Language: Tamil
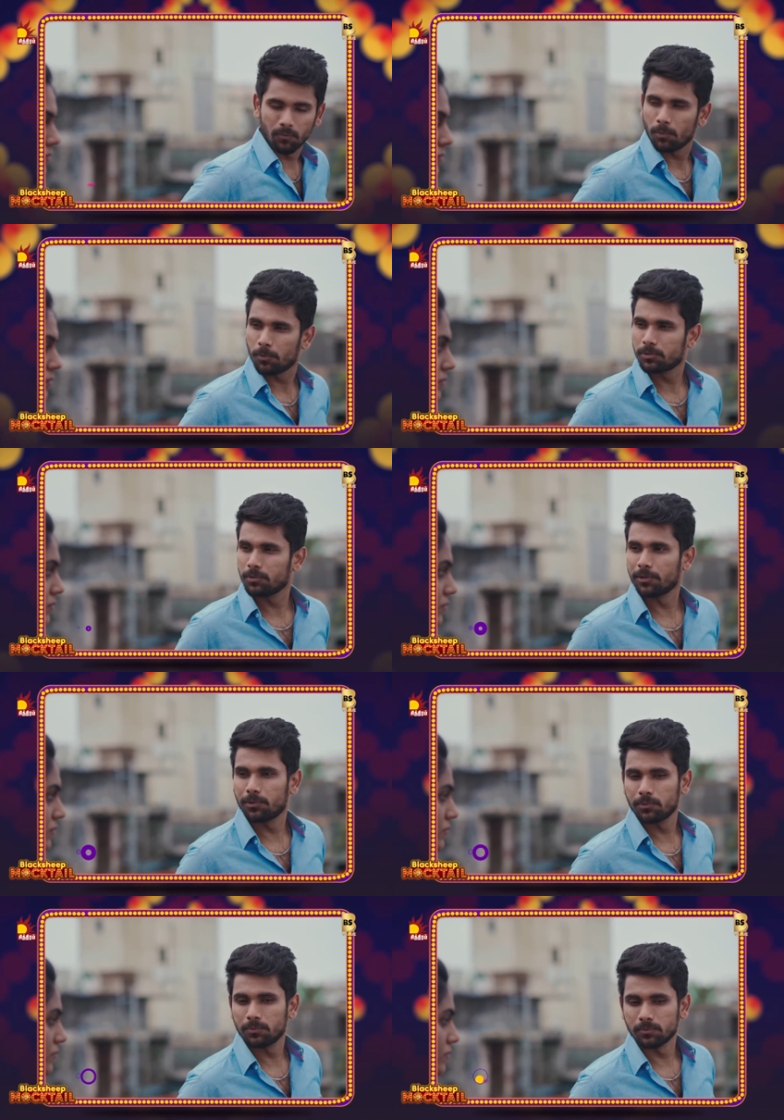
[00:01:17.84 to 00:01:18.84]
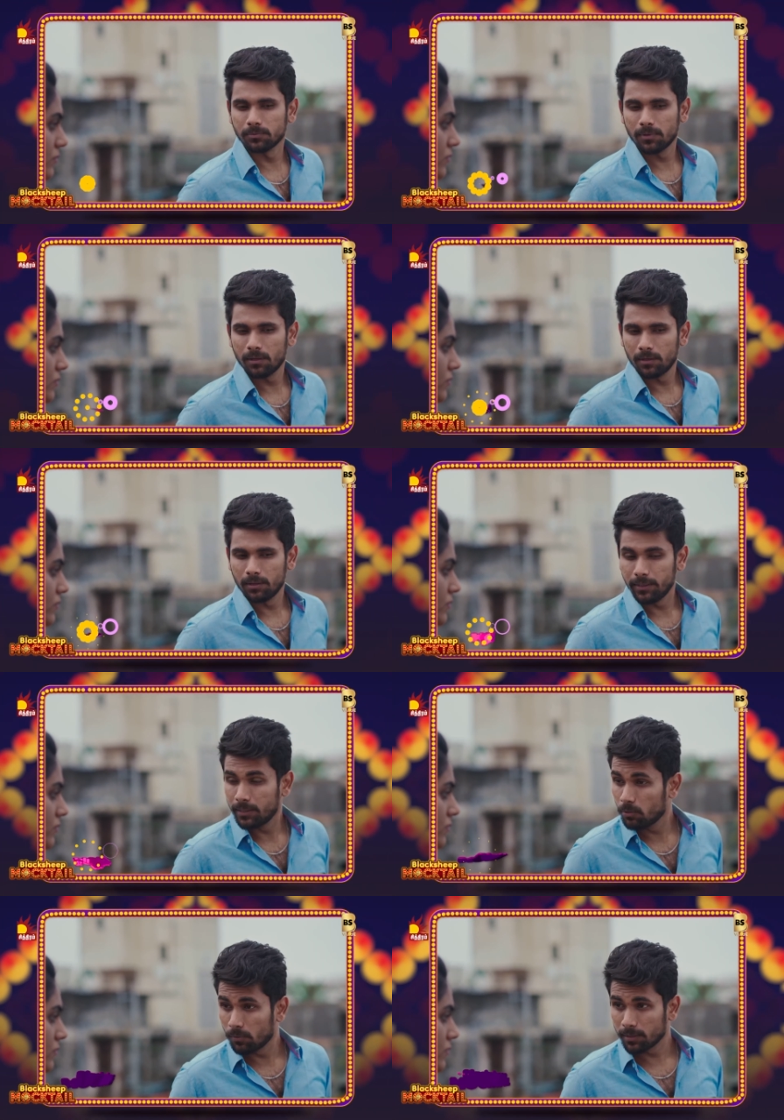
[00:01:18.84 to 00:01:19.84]
லவ் பொறுத்த வரைக்கும்
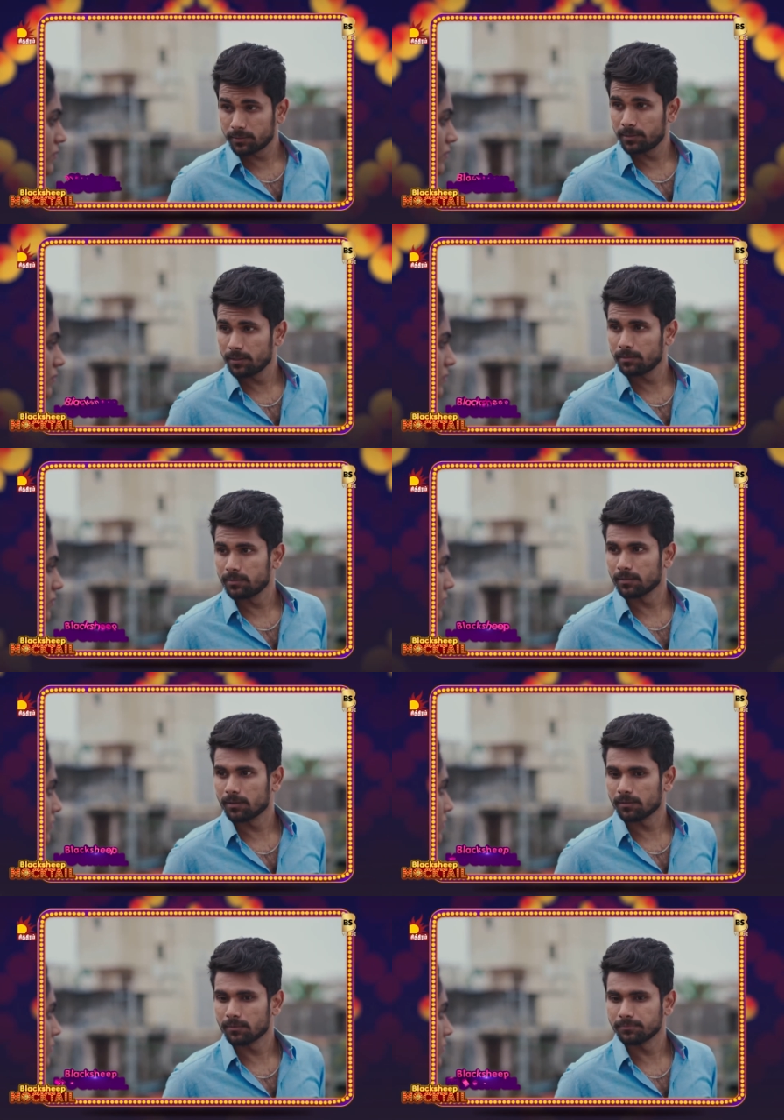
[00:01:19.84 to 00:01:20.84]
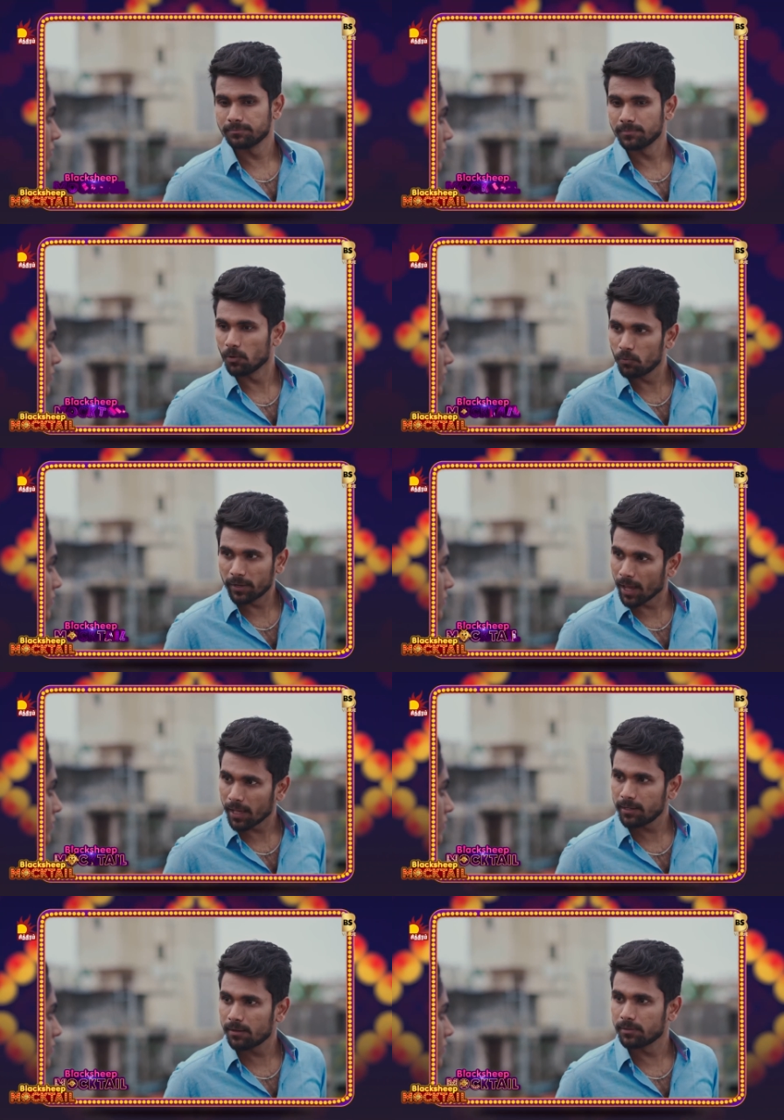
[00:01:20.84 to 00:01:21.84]
ஈகோ வளர்த்துட்டே இருந்தா லவ்
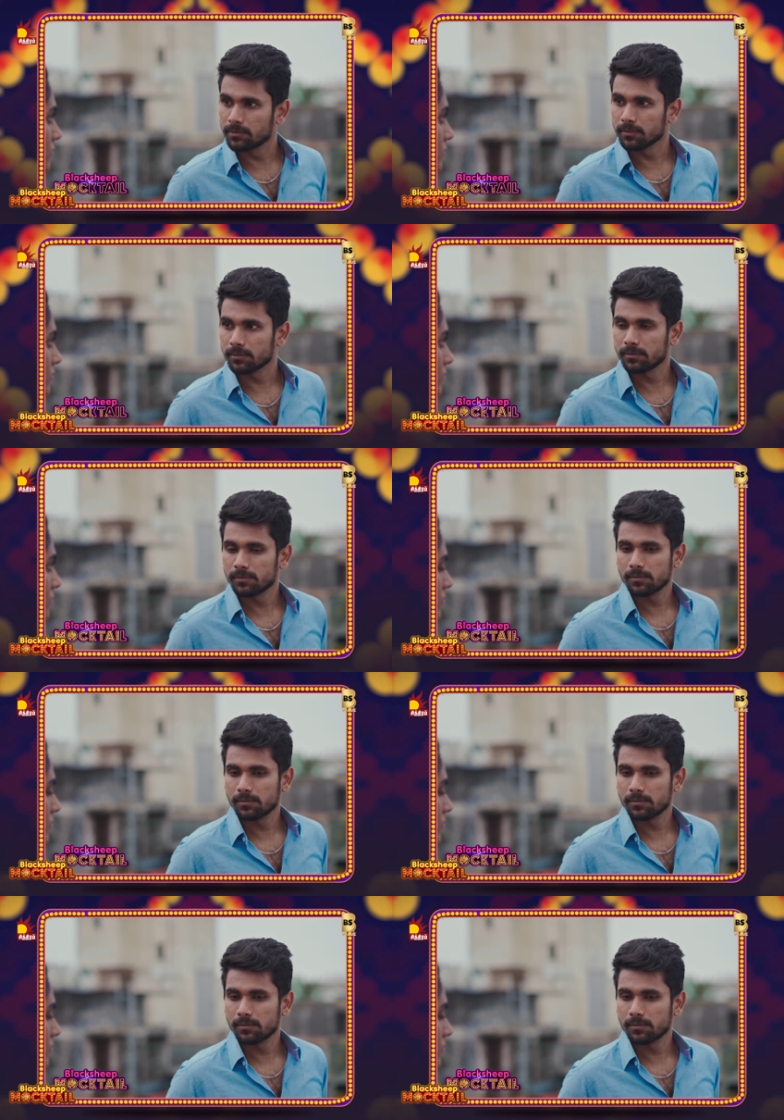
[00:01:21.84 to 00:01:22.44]
கேரியே ஆகாது